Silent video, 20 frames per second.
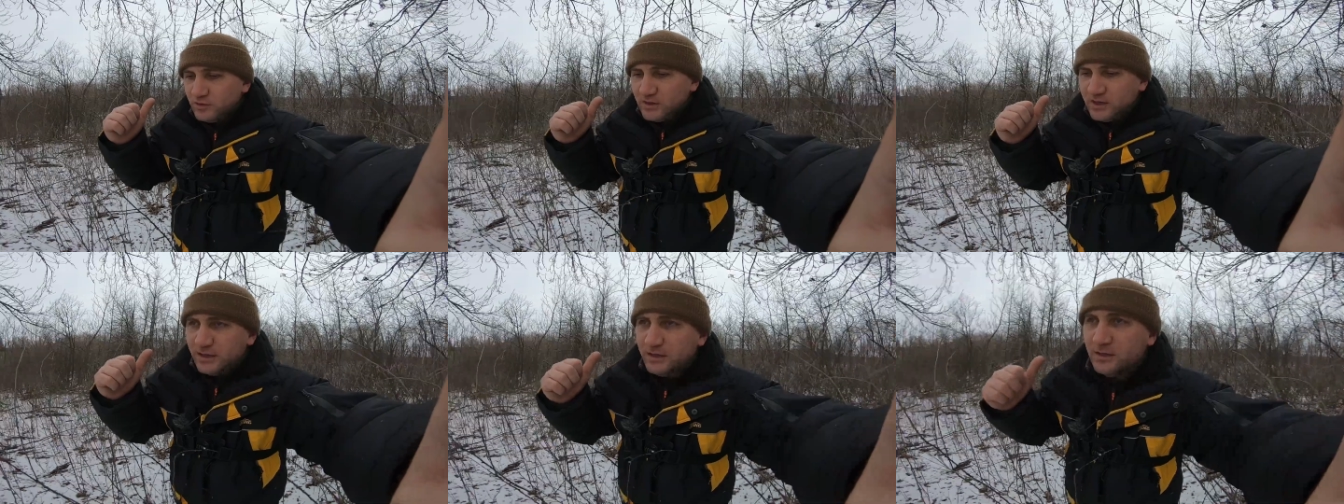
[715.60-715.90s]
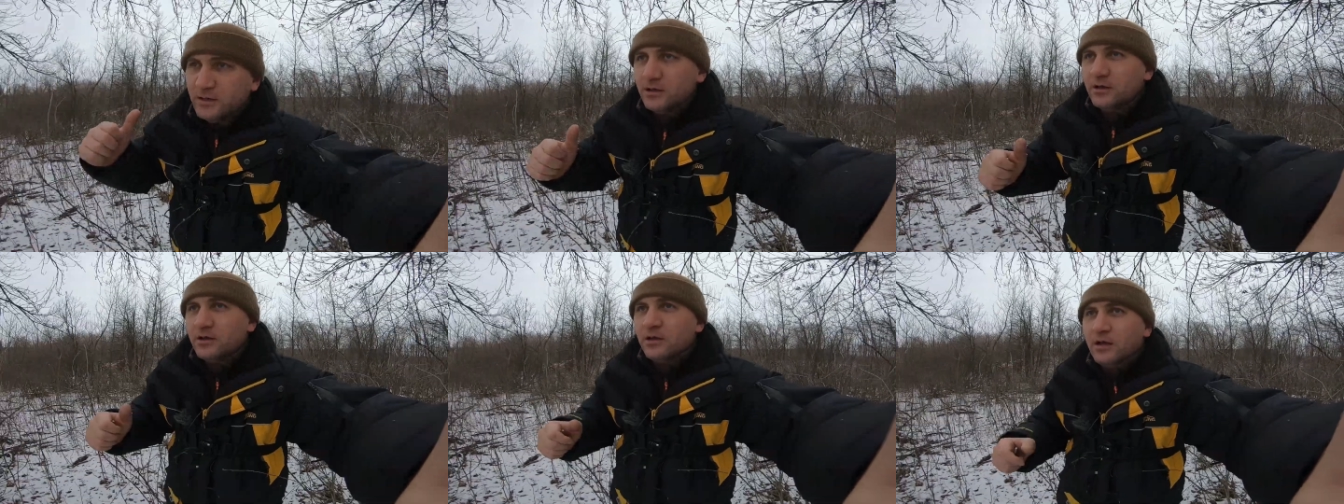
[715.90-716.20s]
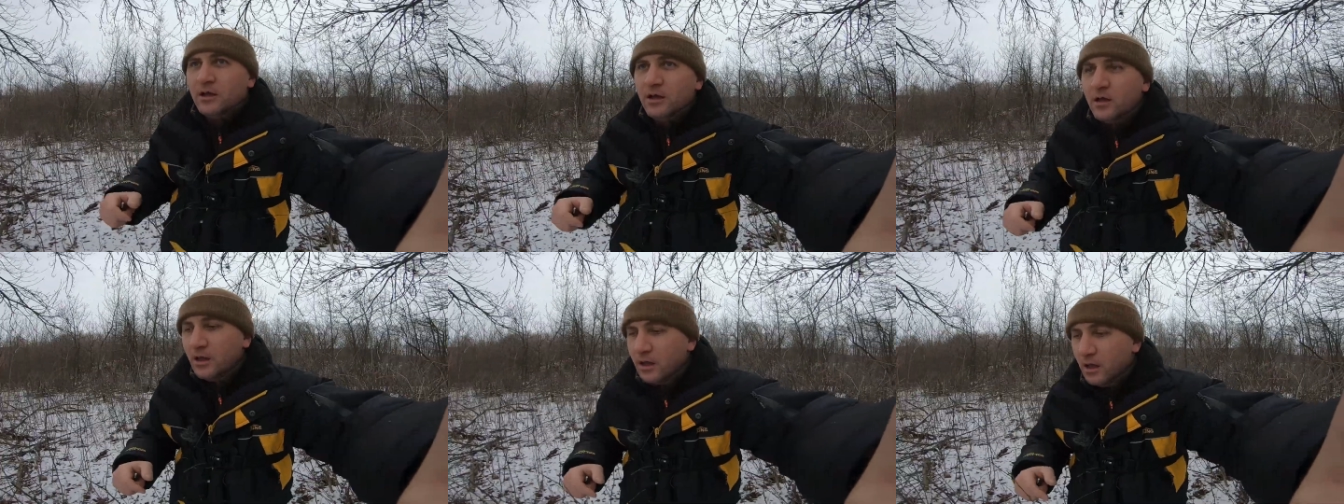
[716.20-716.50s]
туда,
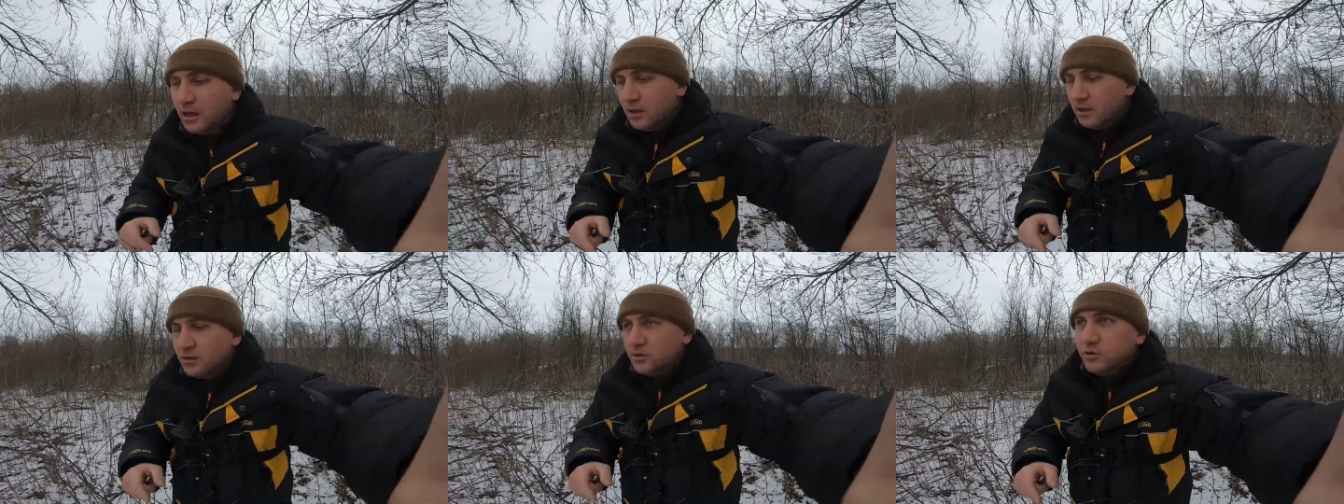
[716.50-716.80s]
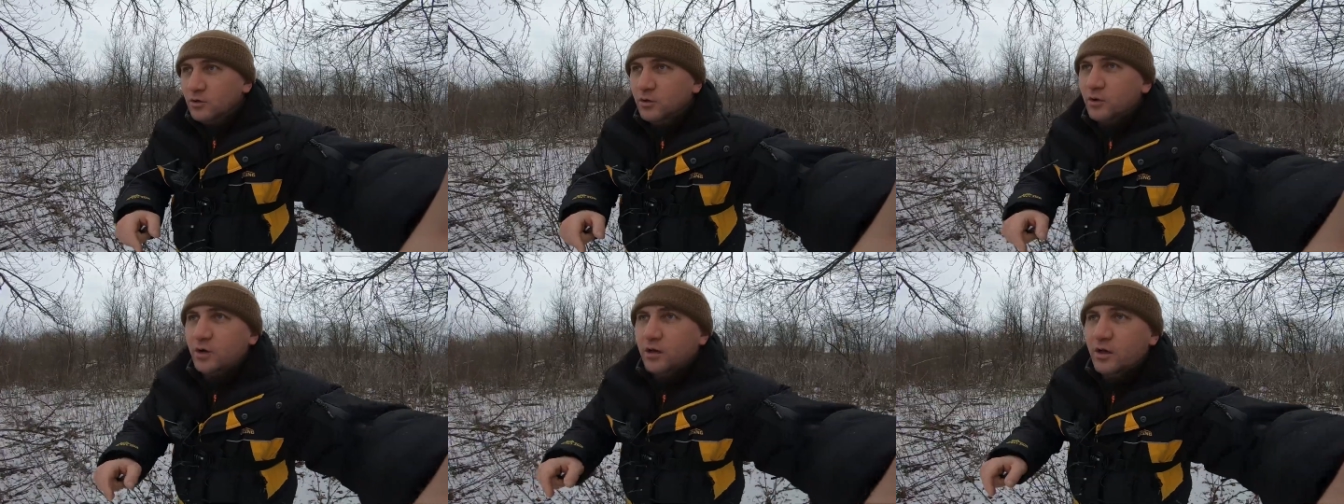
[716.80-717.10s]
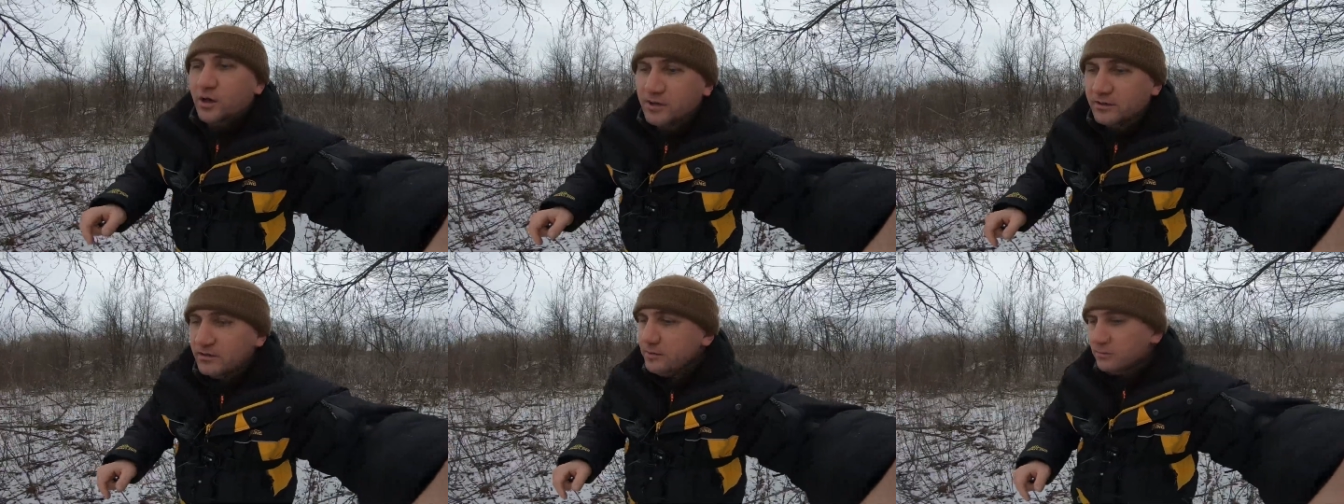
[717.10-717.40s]
то
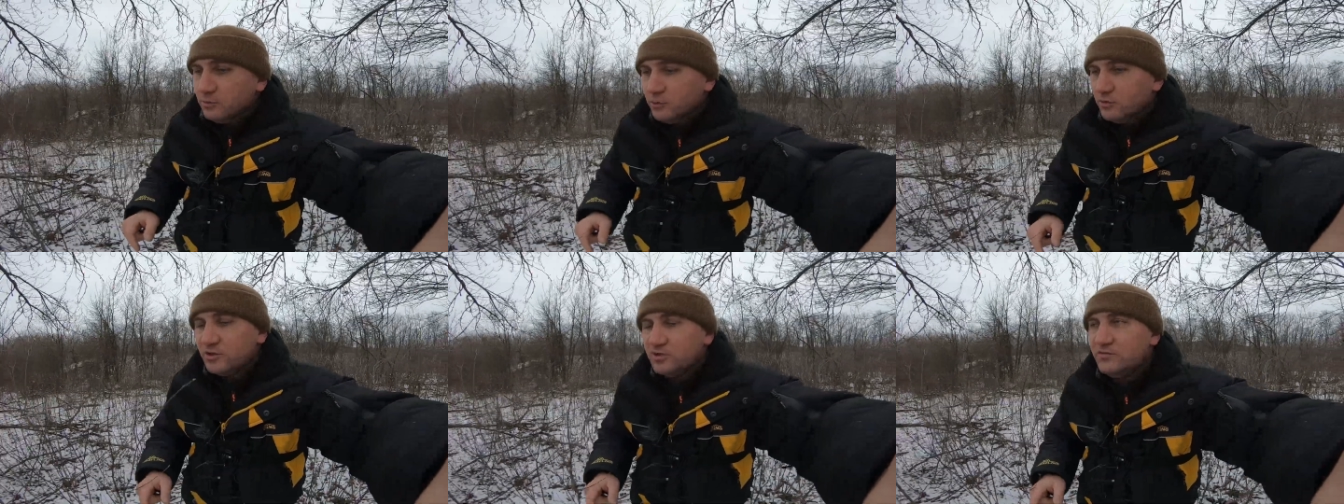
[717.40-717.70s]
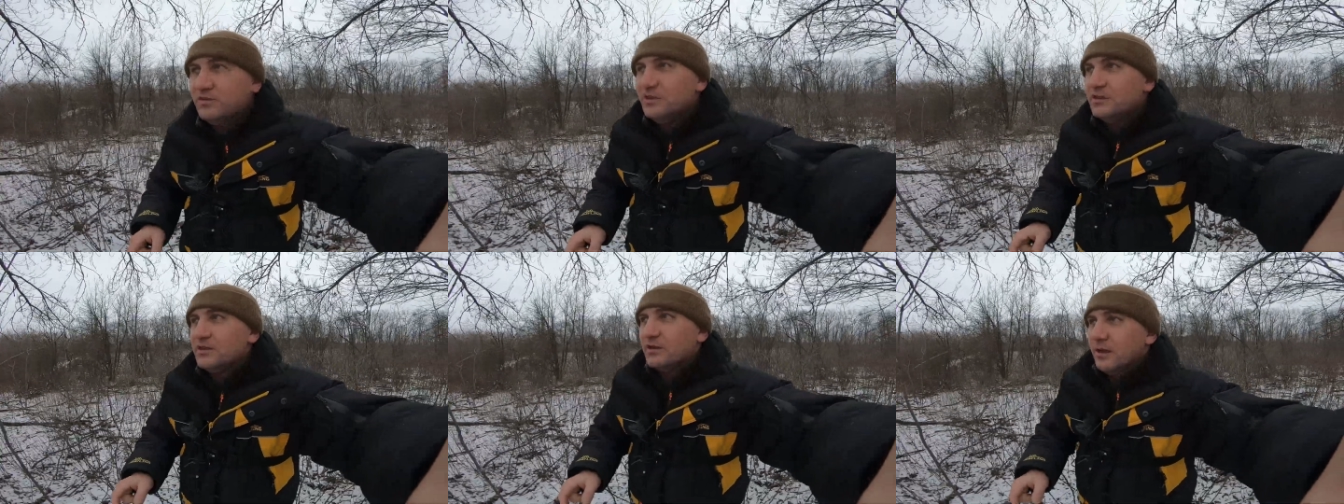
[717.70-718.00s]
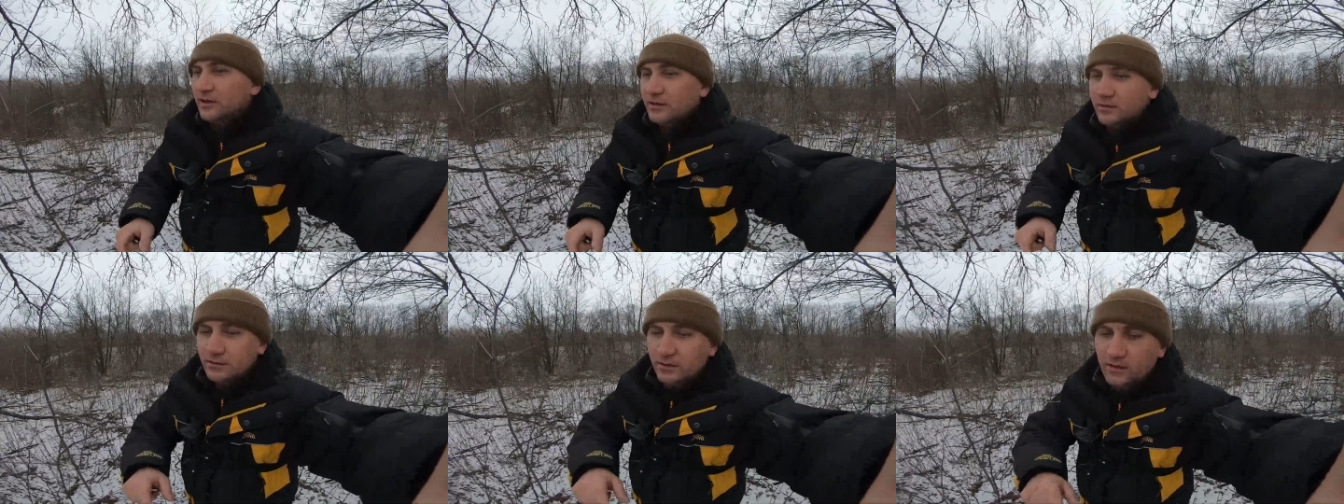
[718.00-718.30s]
не будет
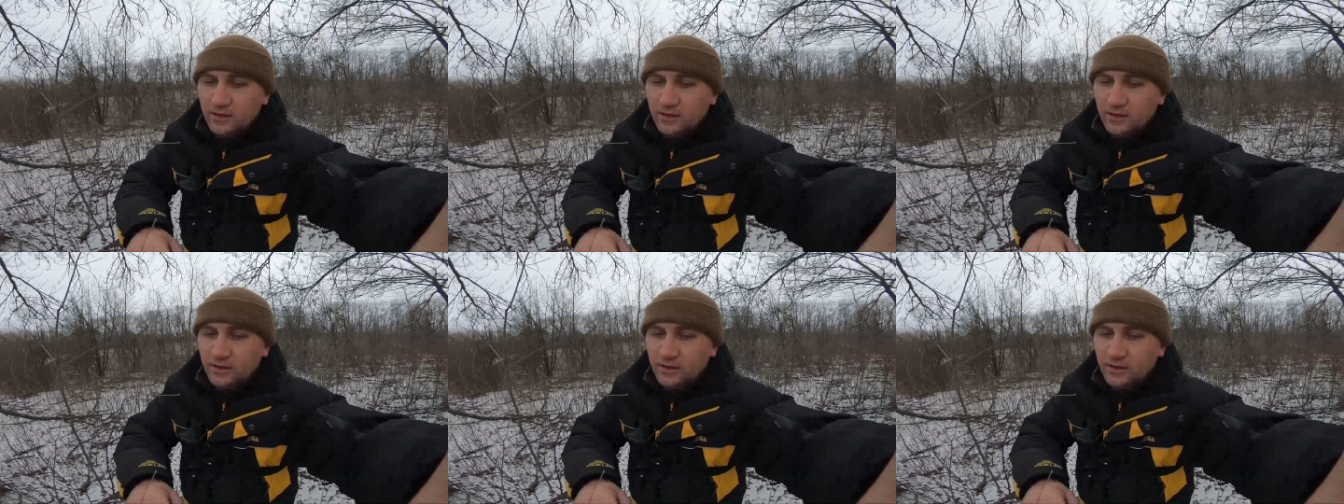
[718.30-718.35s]
видно,